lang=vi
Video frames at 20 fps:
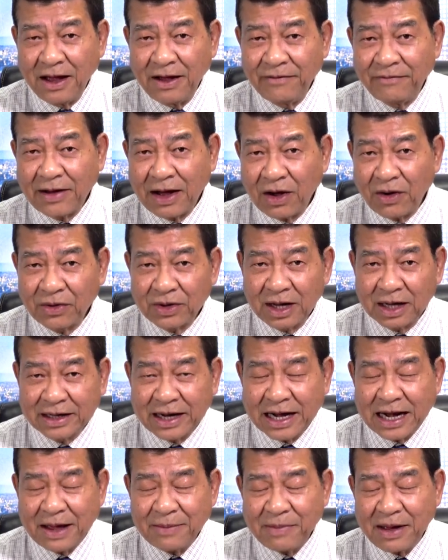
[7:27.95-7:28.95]
vào à,
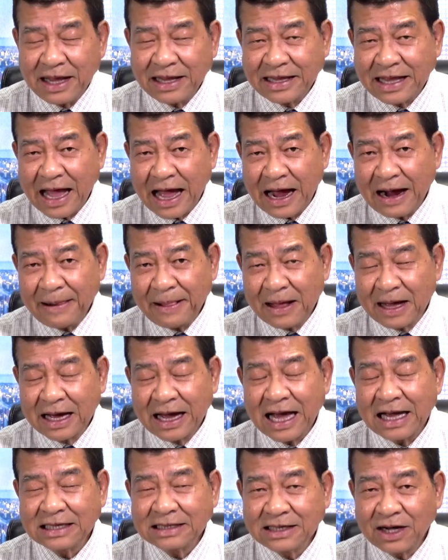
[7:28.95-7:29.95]
cách đây mấy tháng
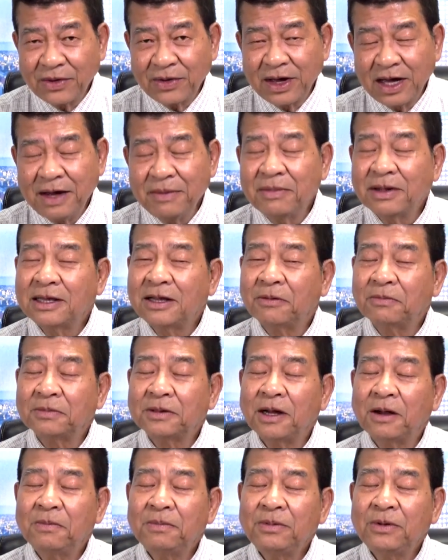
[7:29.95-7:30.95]
ngay sau khi mà Tổng
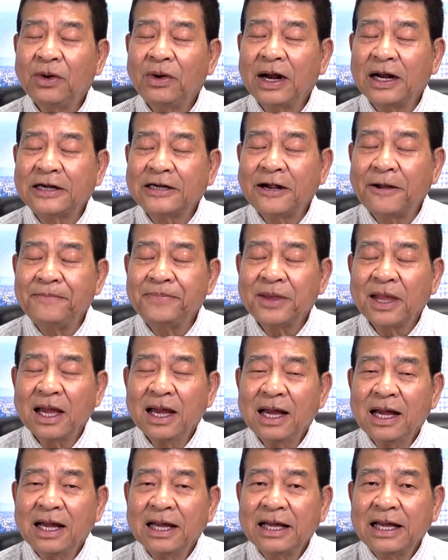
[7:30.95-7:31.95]
thống Donald Trump
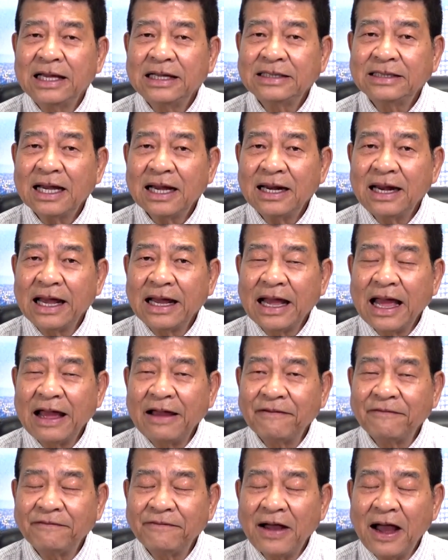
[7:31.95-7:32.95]
ký sắc lệnh
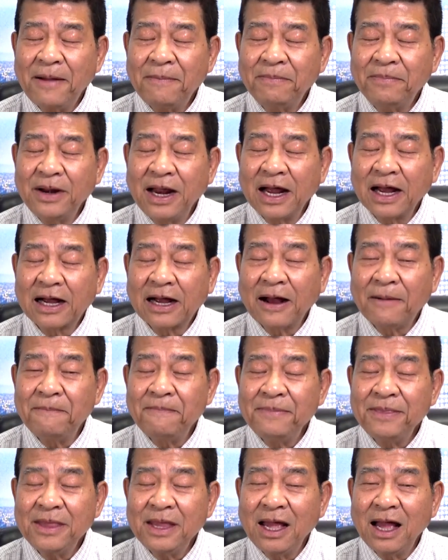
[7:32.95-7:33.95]
hành pháp để
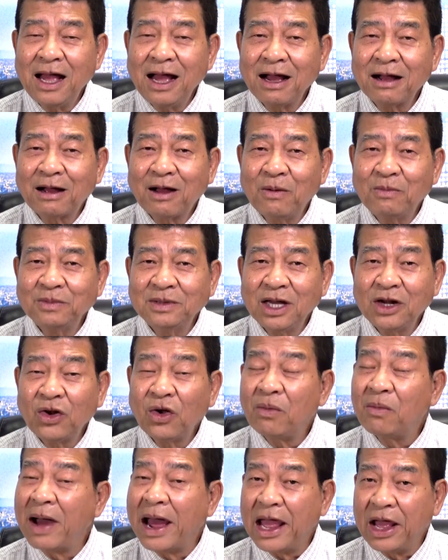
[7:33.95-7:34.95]
cấm à, công dân
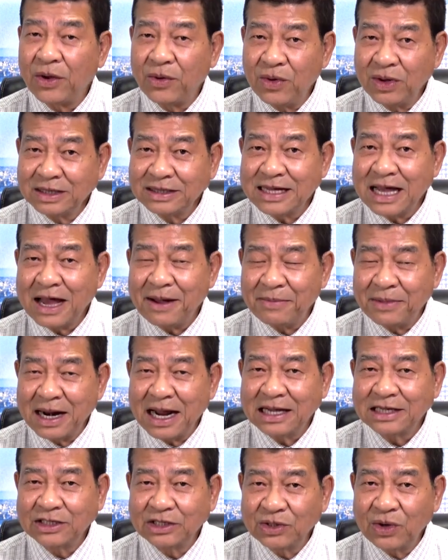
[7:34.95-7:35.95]
của 7 quốc gia mà
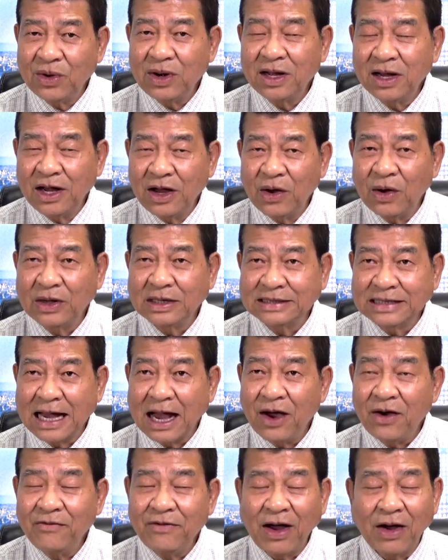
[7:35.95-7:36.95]
đa số là người Hồi
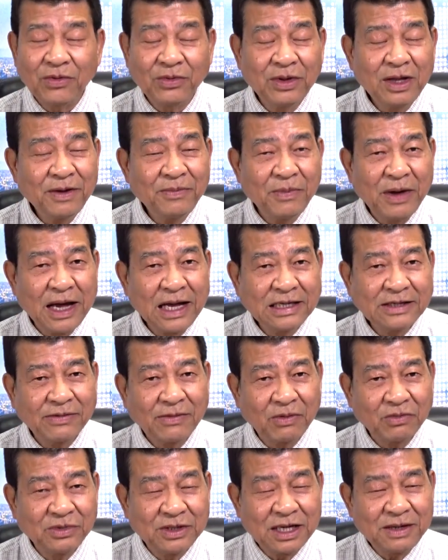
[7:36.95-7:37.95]
giáo vào nước Mỹ trong
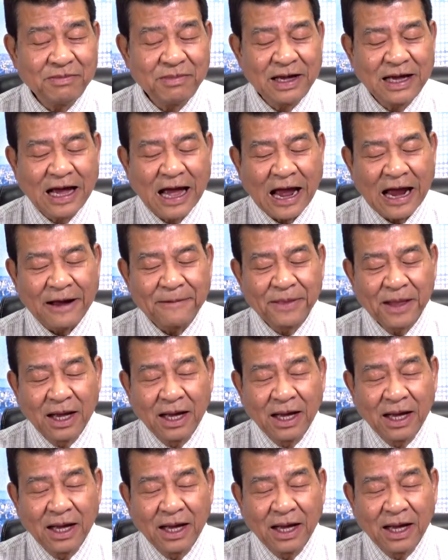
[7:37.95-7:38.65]
vòng 90 ngày